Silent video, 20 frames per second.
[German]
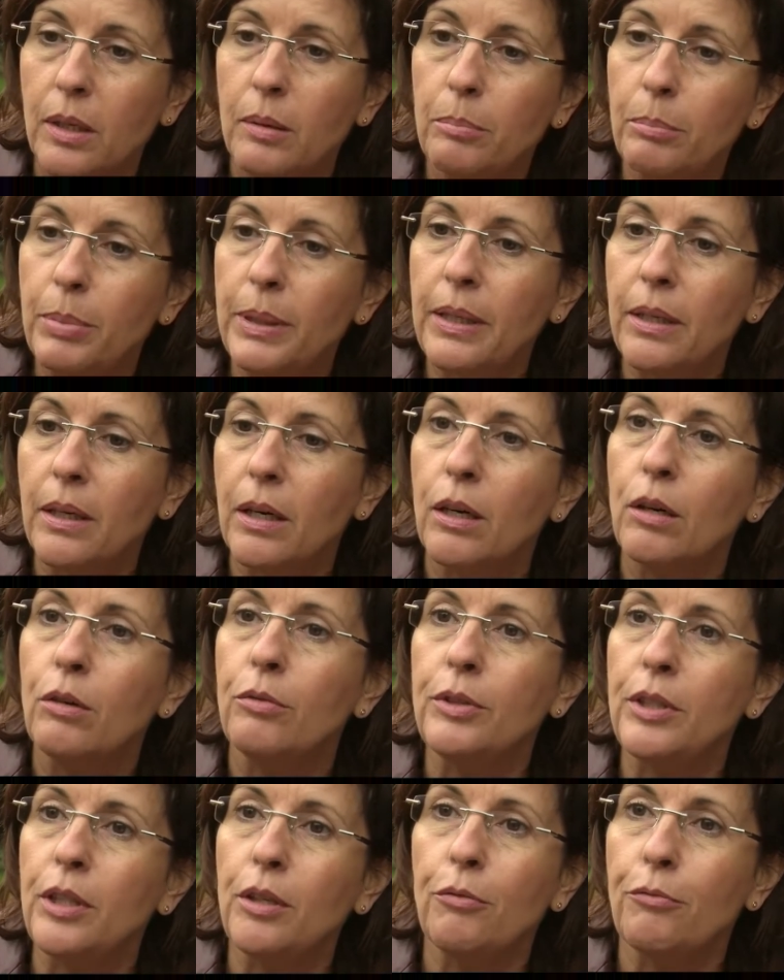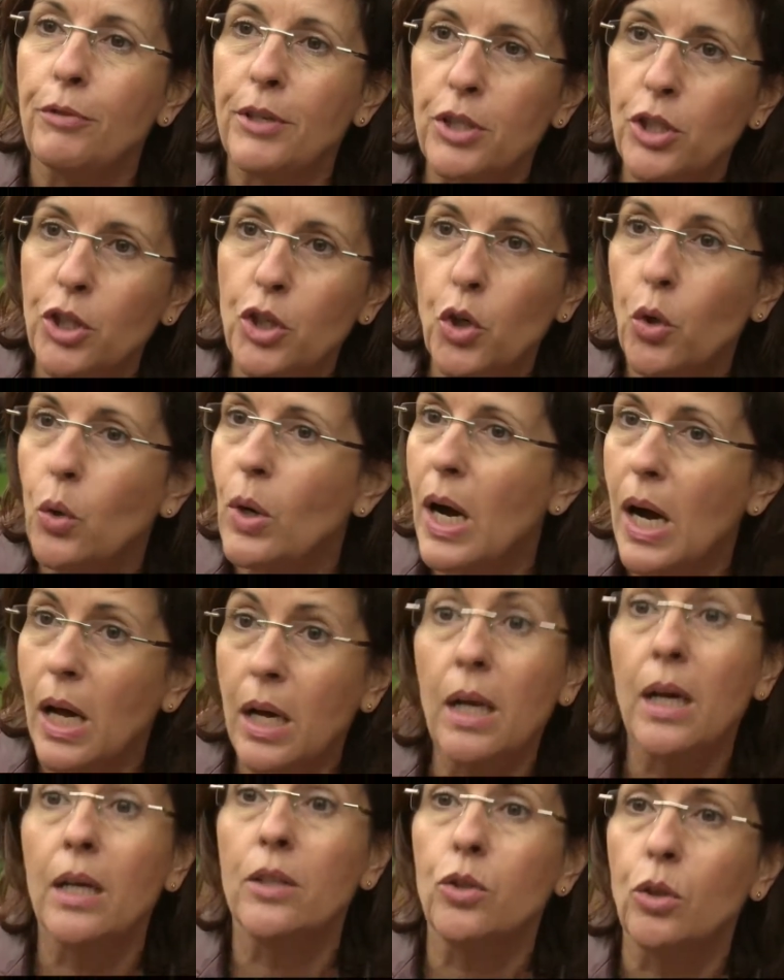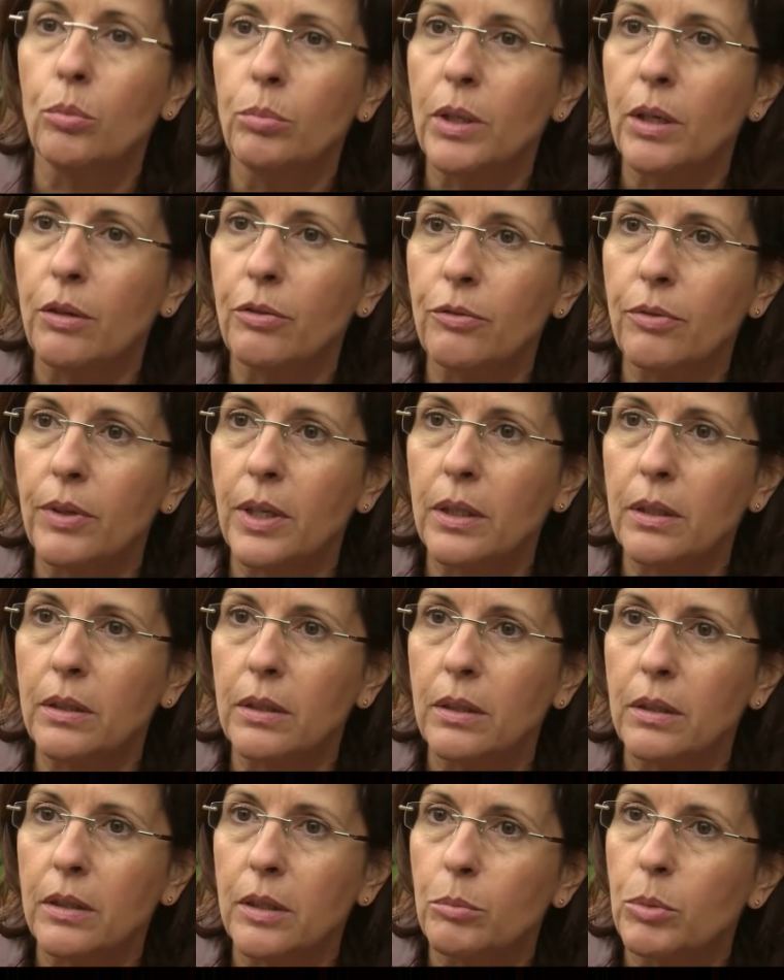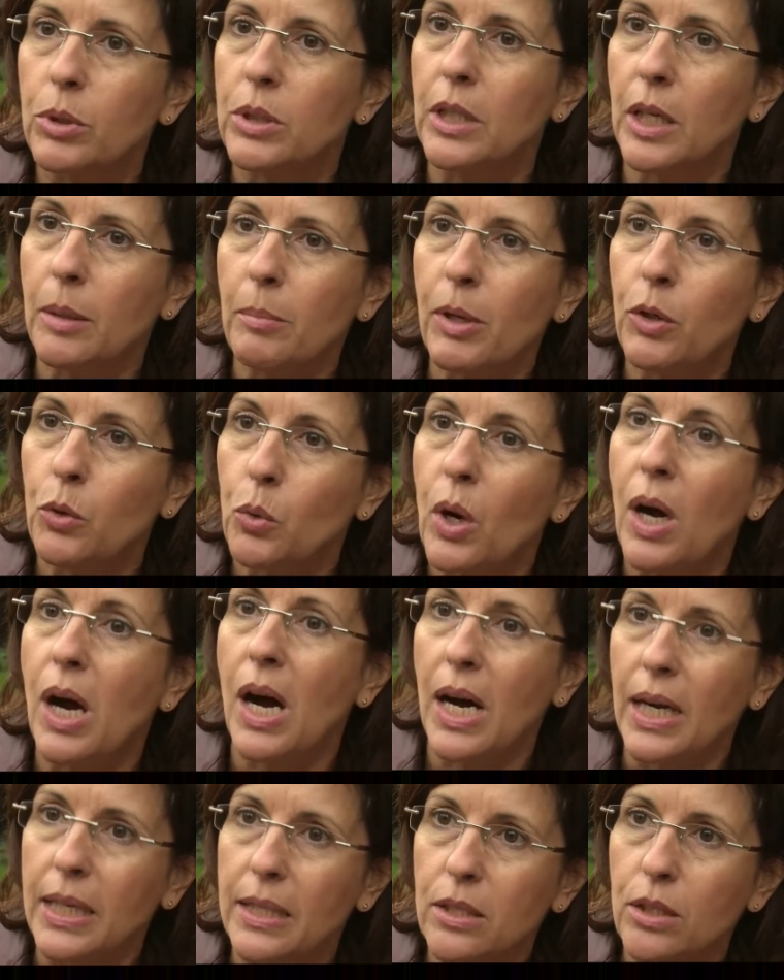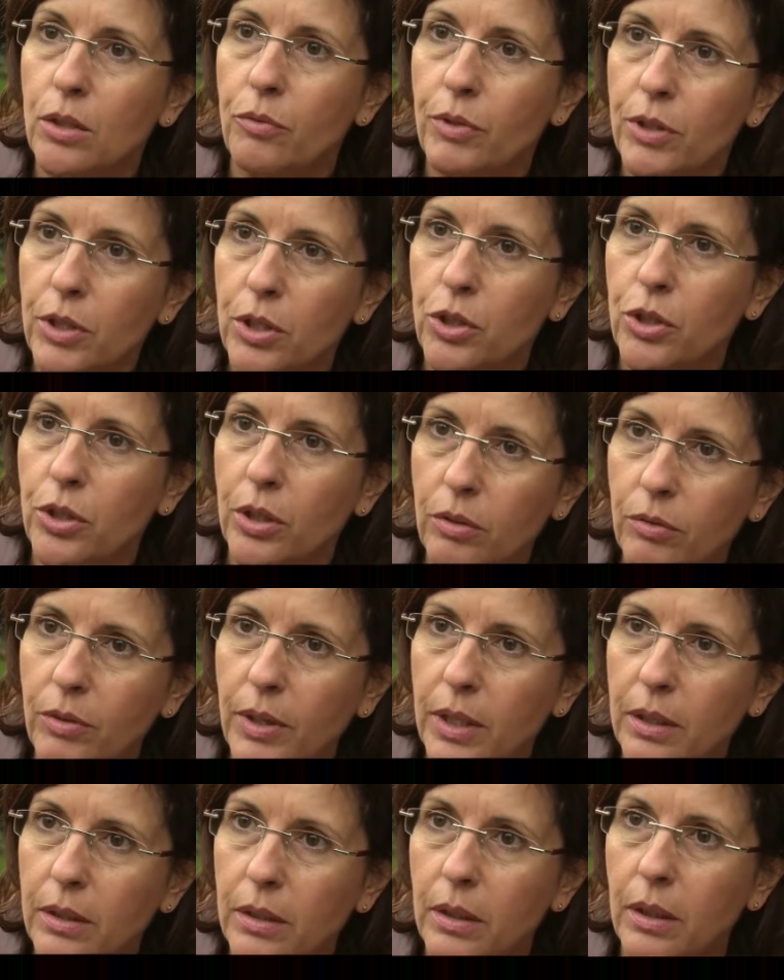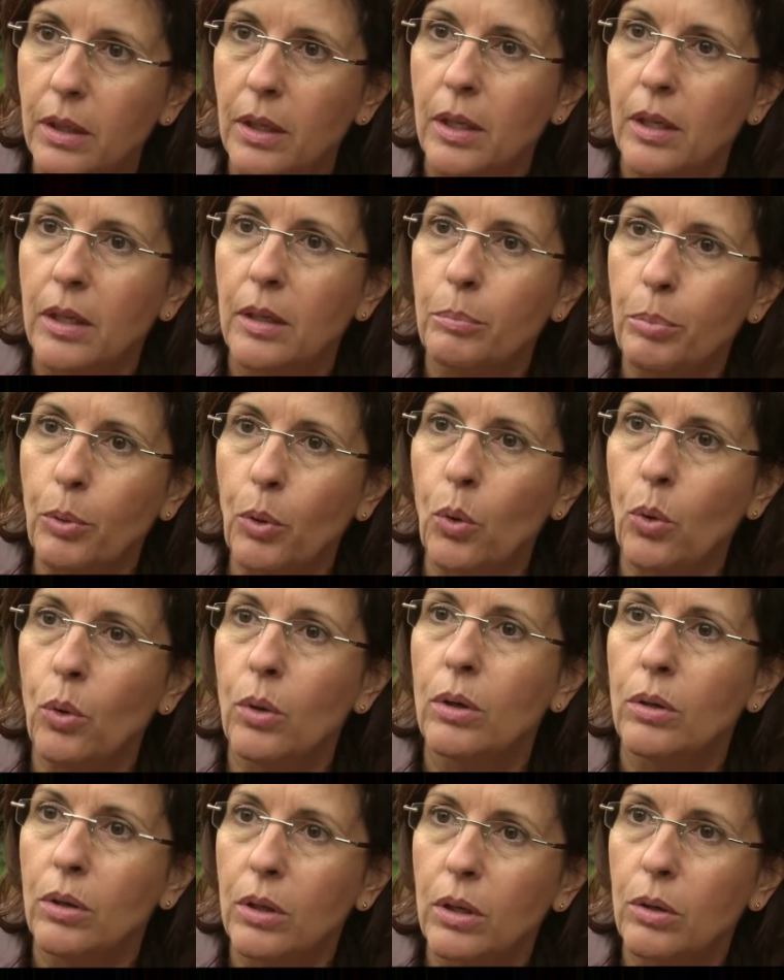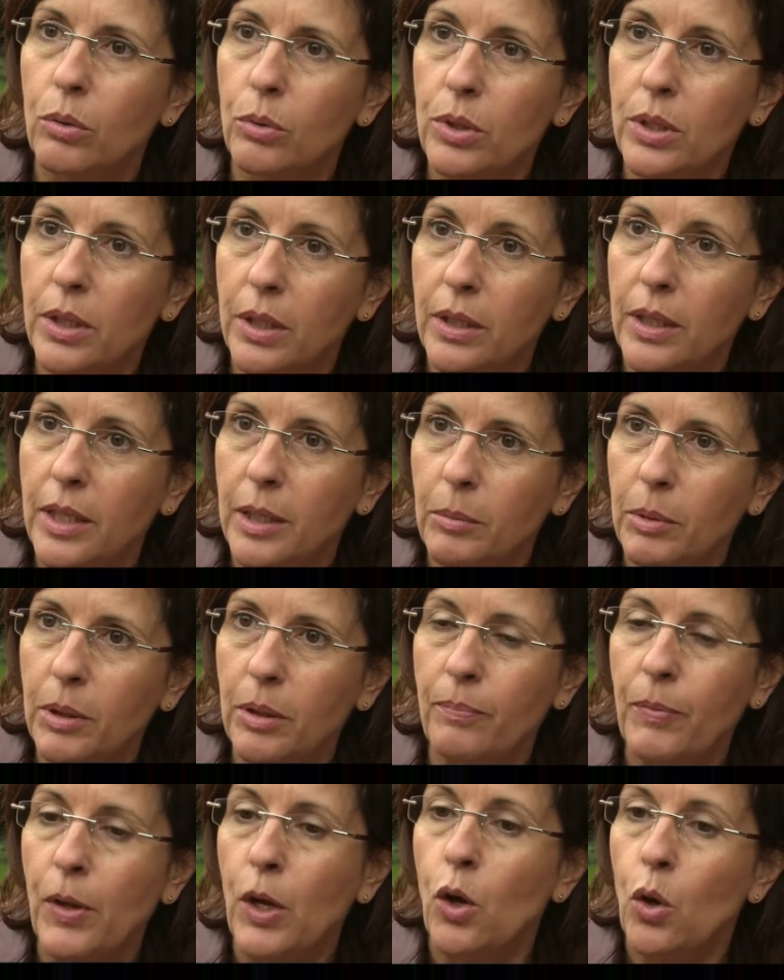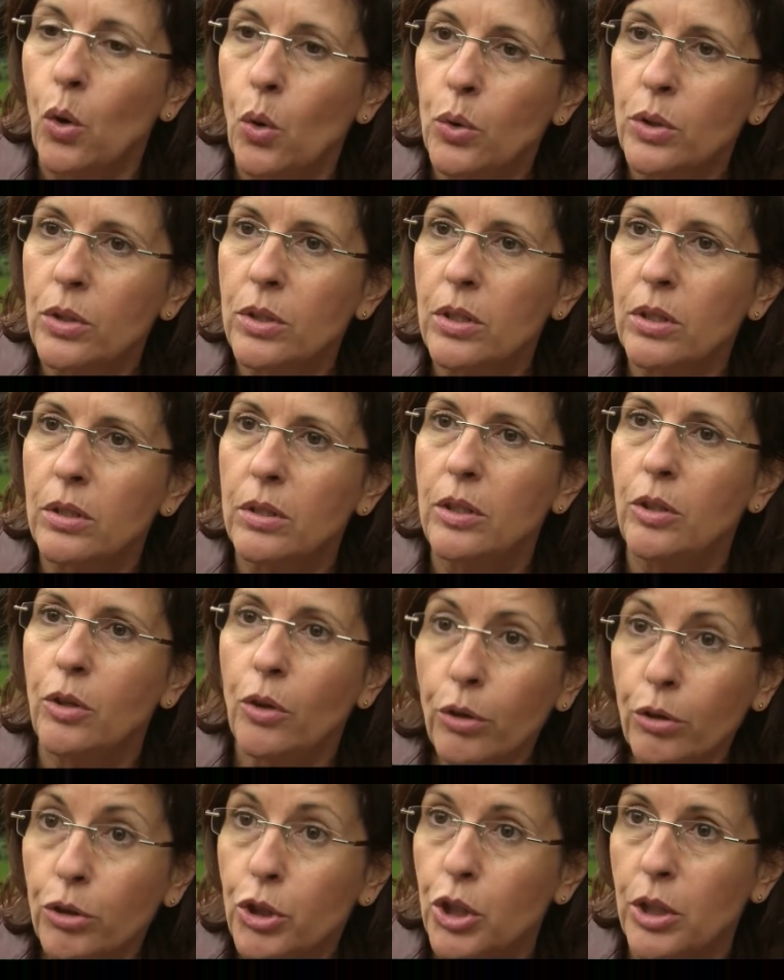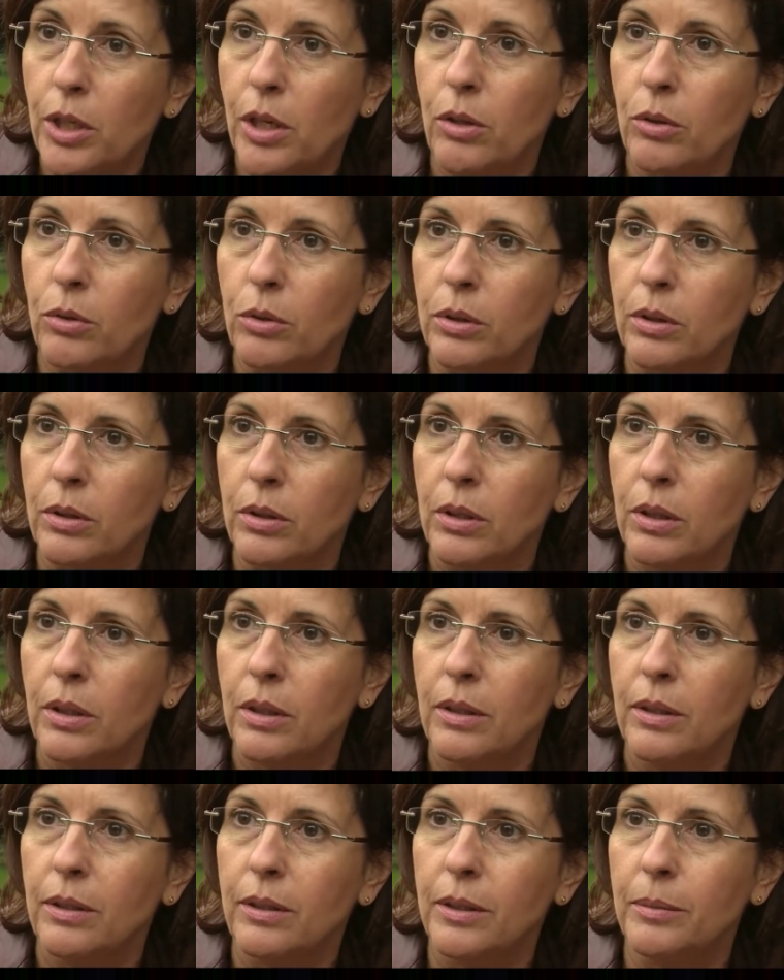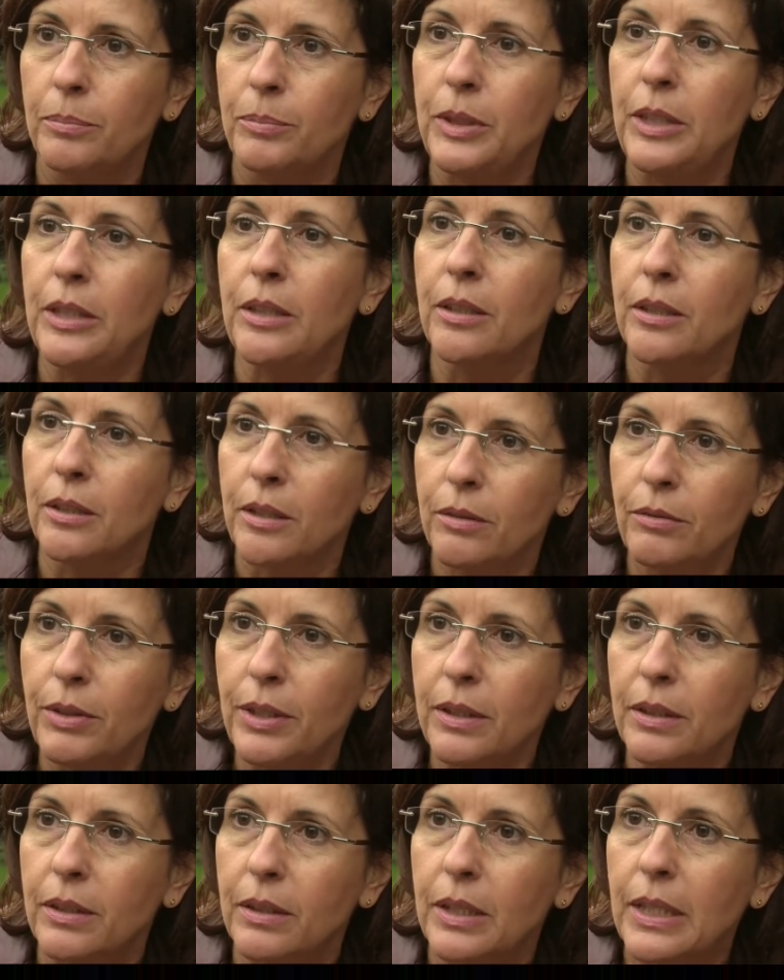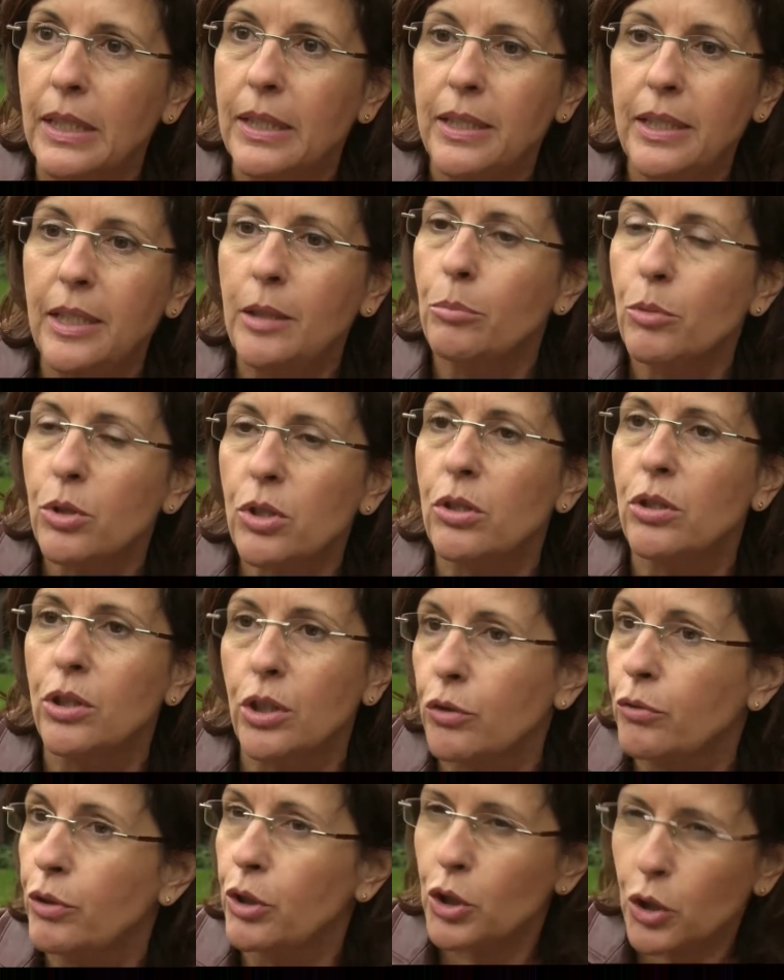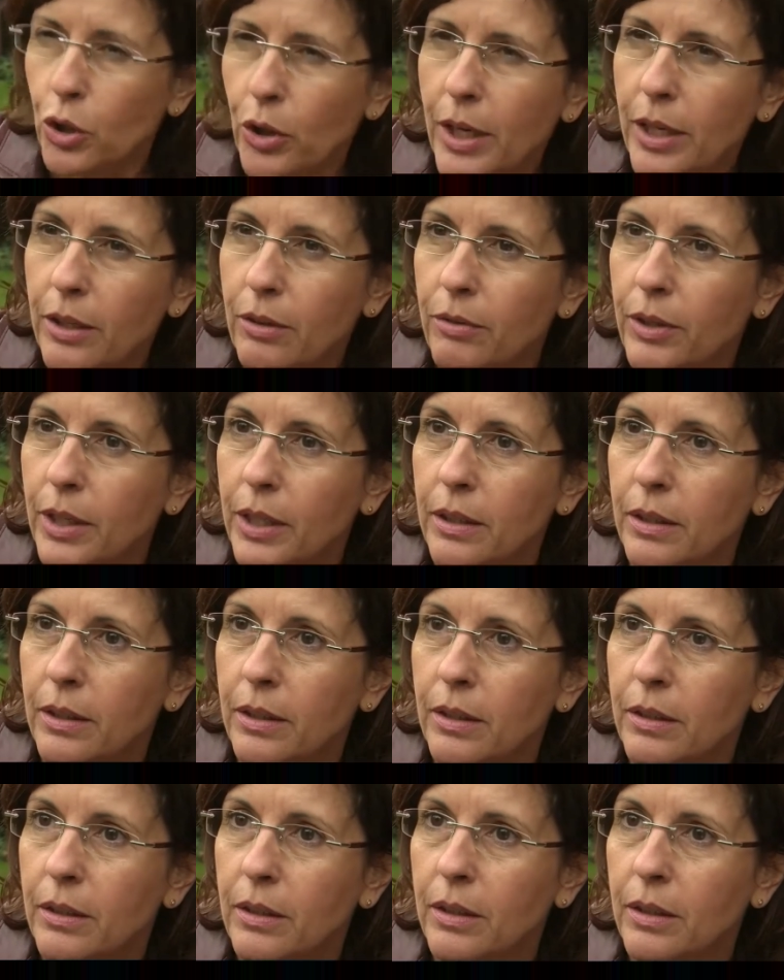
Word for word: B auf die Versicherung aller Atomkraftwerke. Es muss immer nur eins versichert werden pro äh, Unternehmen. Und die Rückstellung, die Gewinne, die müssen nicht versteuert werden.